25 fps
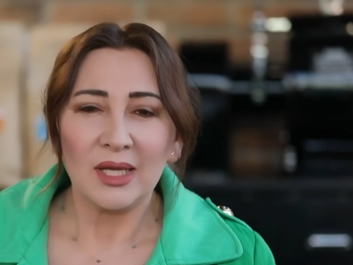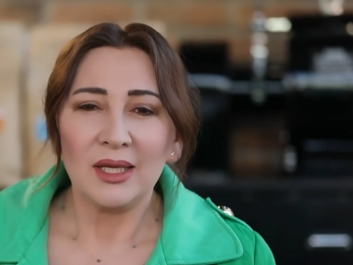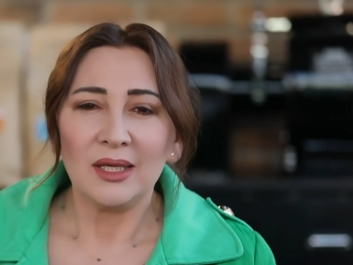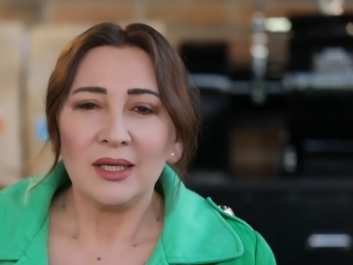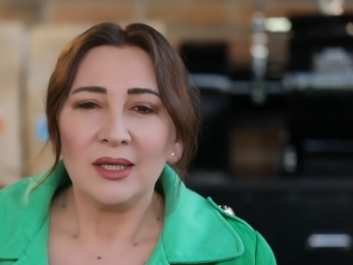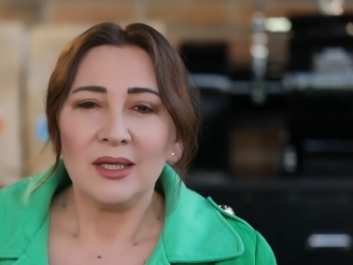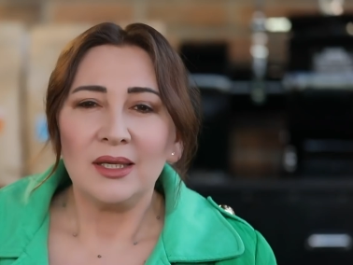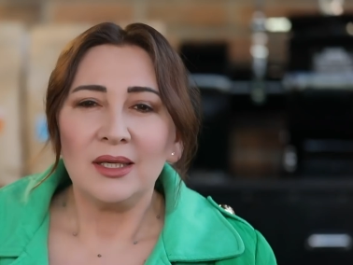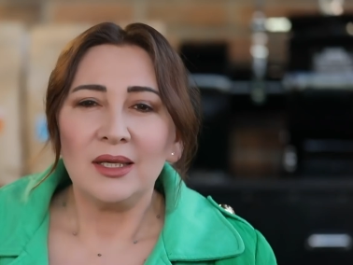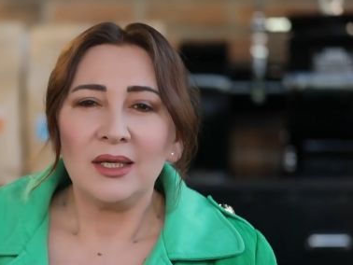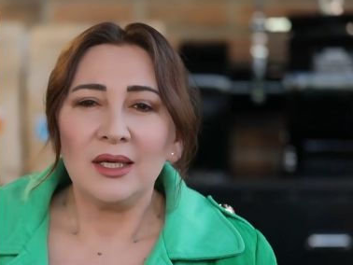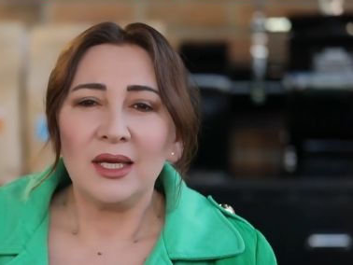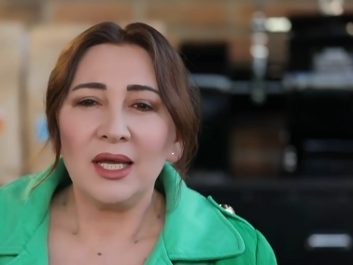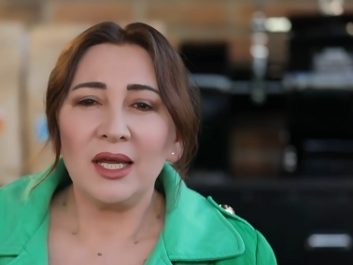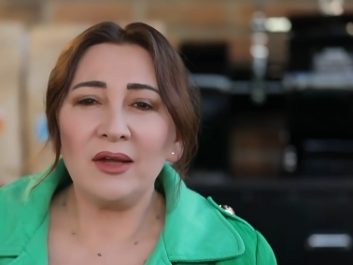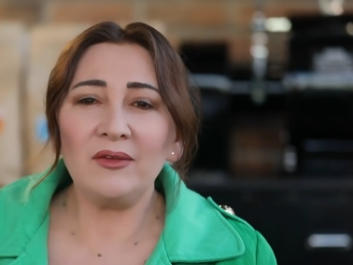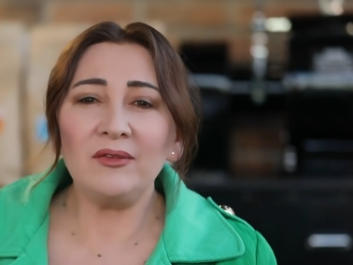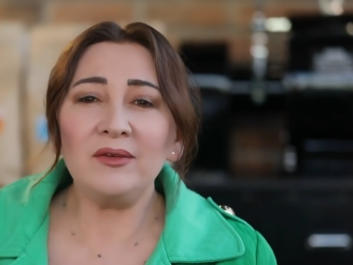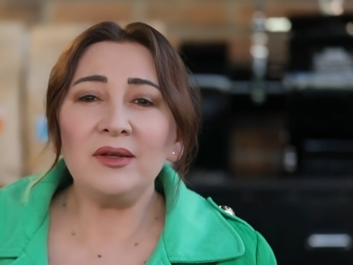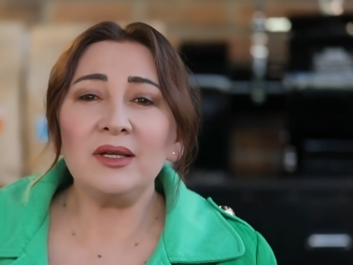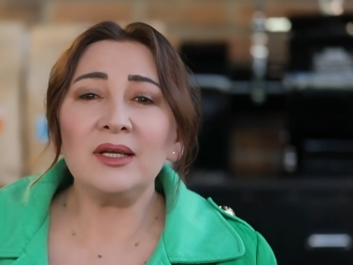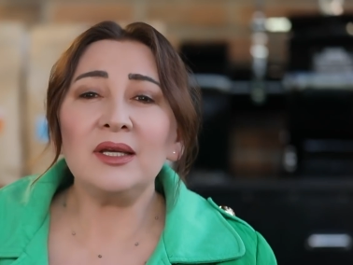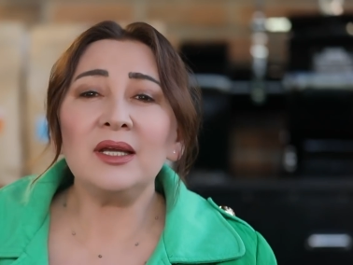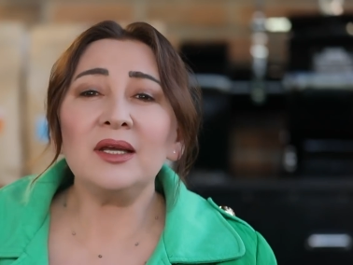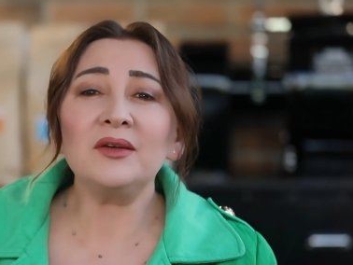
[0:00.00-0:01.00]
yani.
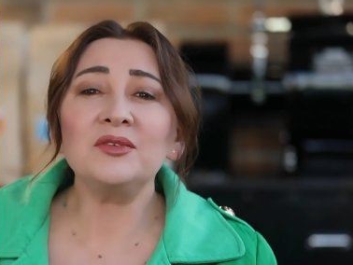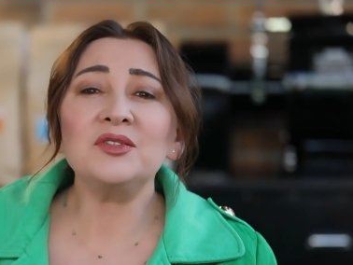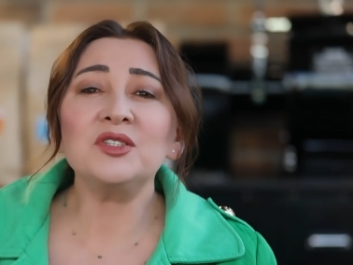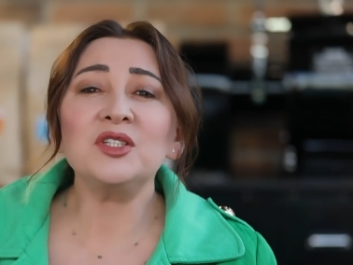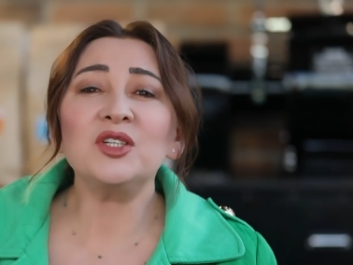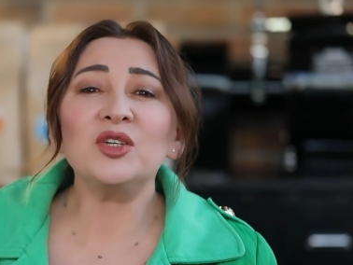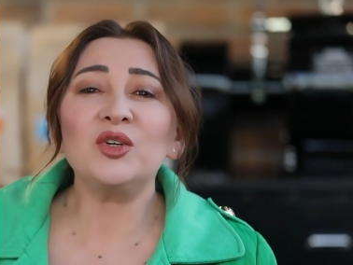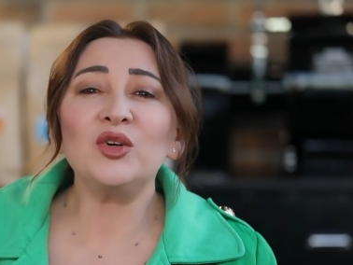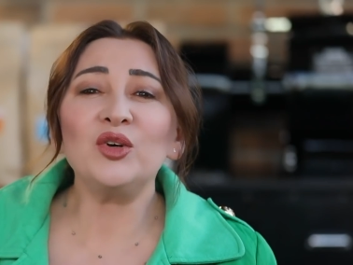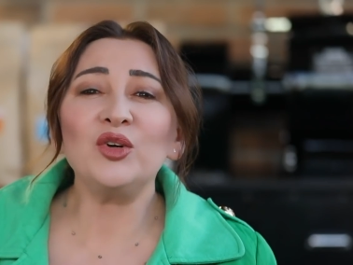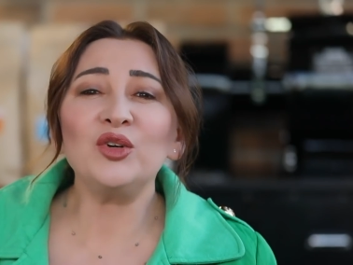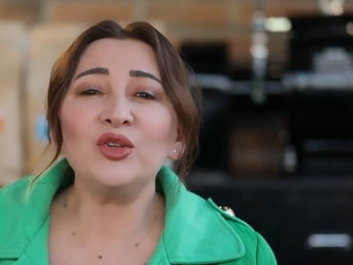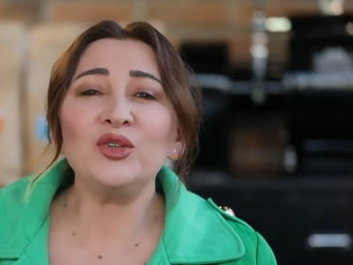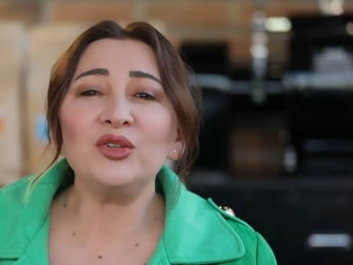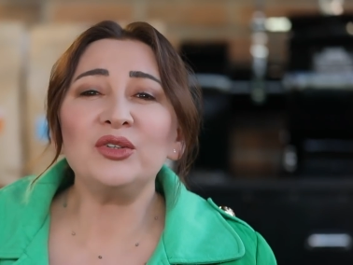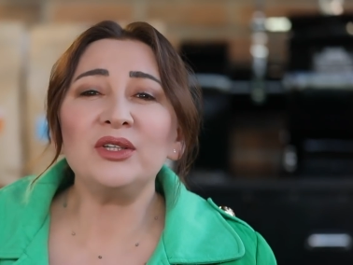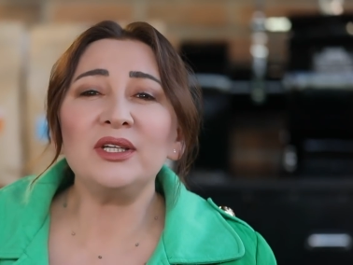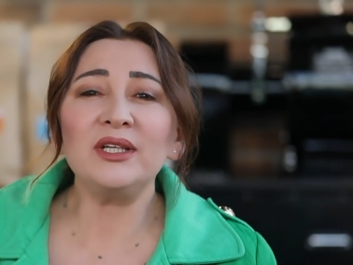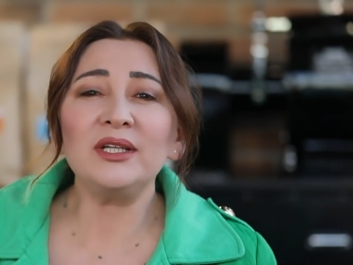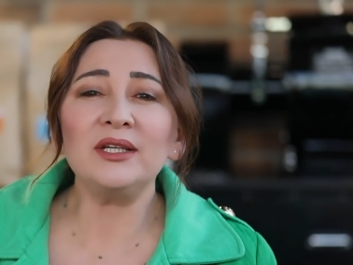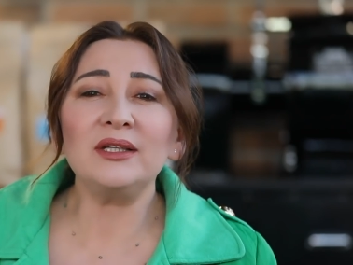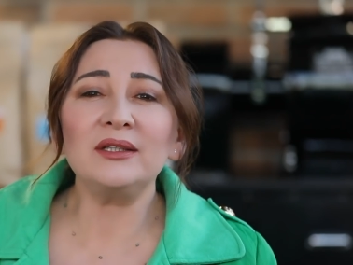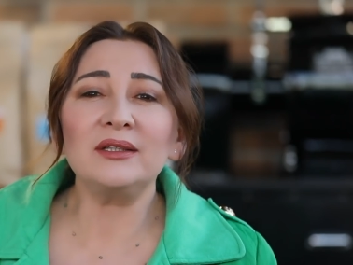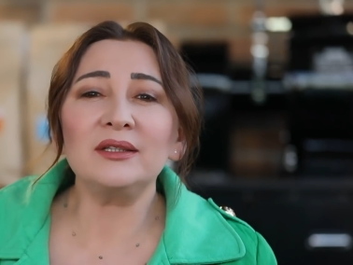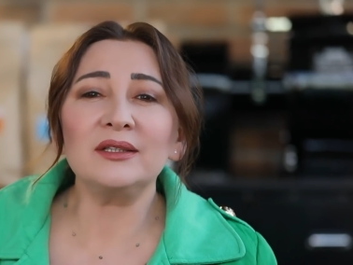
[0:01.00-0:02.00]
Evlilik evcilik
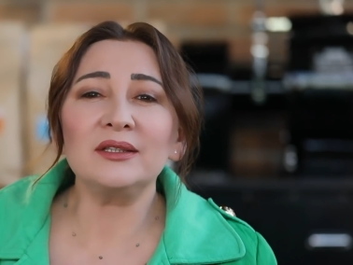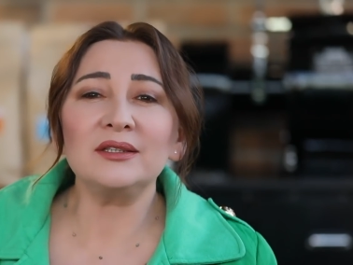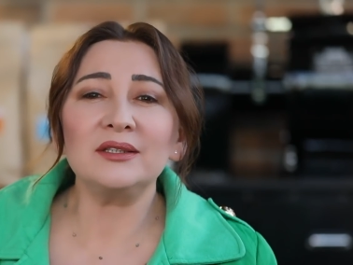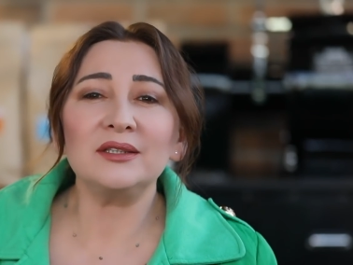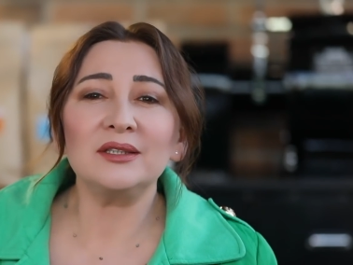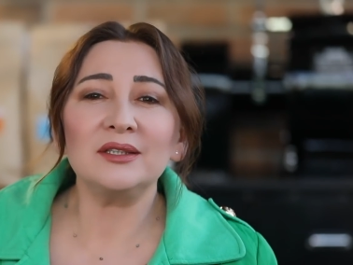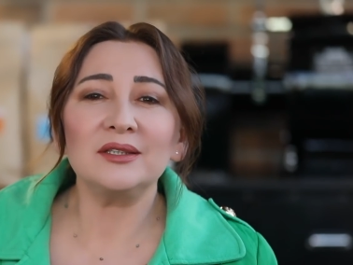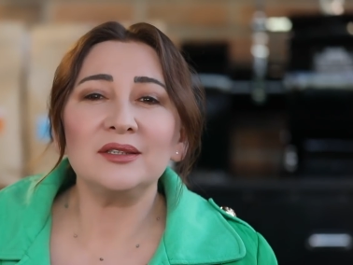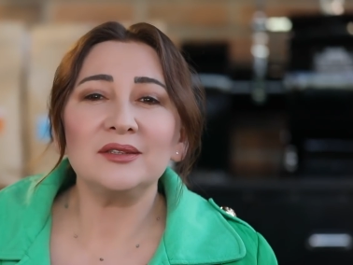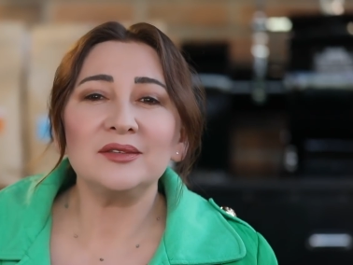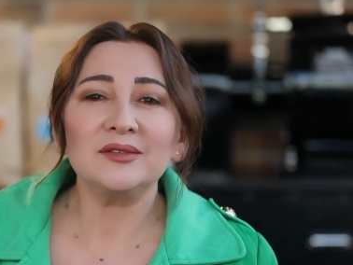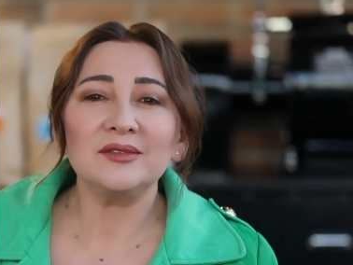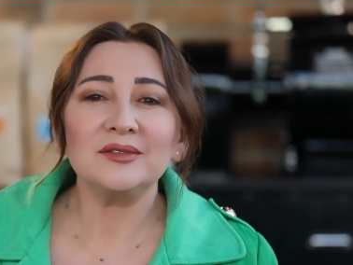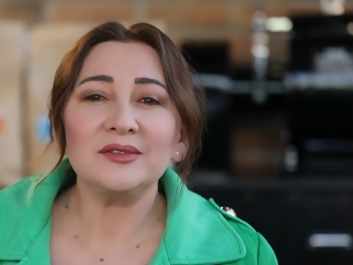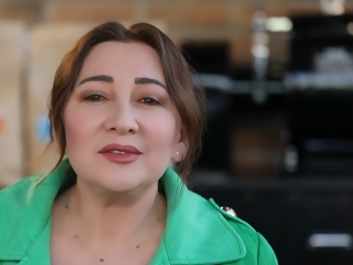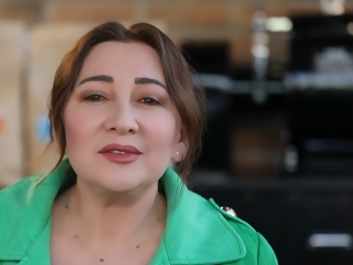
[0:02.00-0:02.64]
oyunu değildir.